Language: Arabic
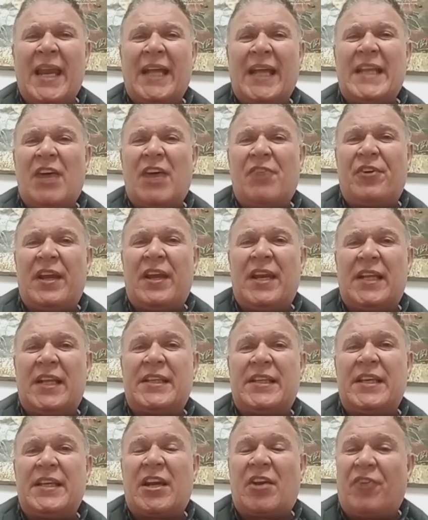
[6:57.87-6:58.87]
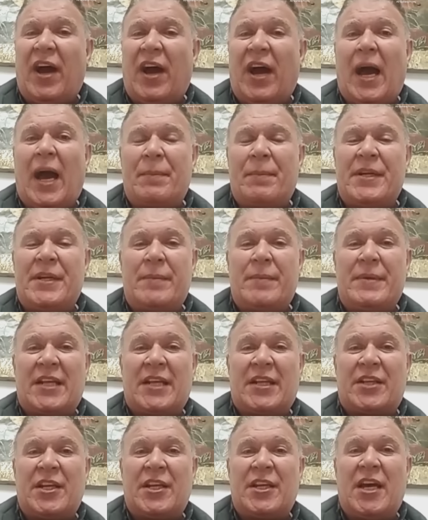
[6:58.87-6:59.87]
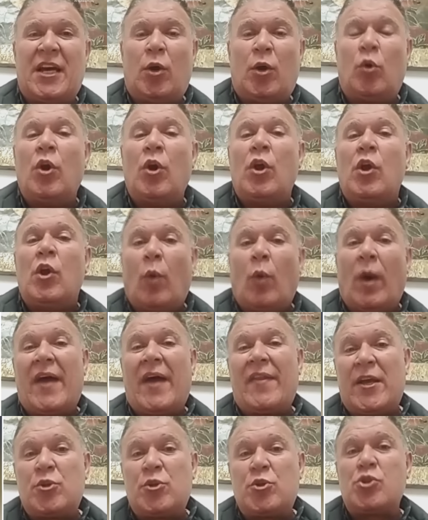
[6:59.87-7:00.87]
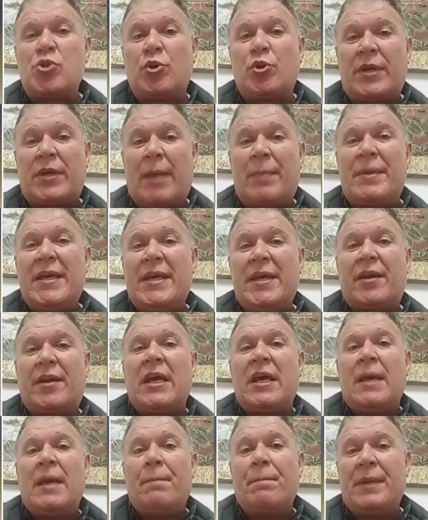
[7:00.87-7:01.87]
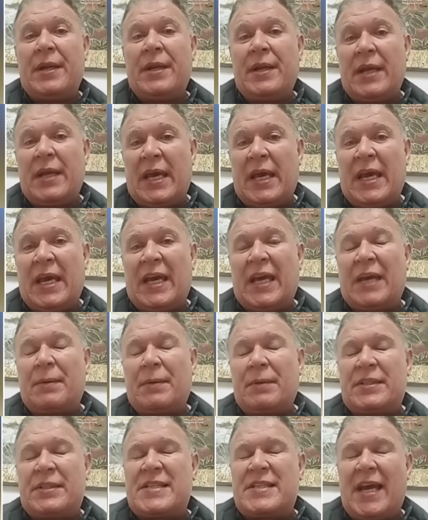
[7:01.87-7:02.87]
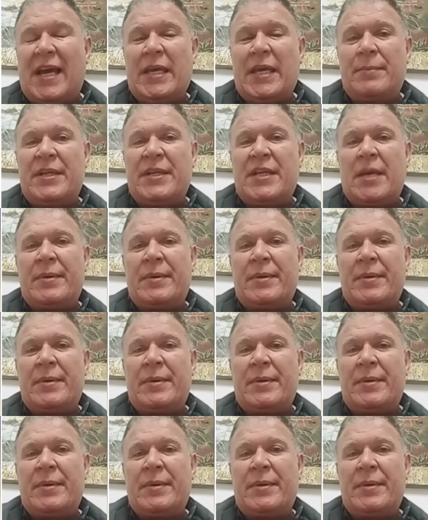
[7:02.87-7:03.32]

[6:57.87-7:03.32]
الاهداف التي رفعها بنيامين نتنياهو وهذا جزء كبير من آه، سعي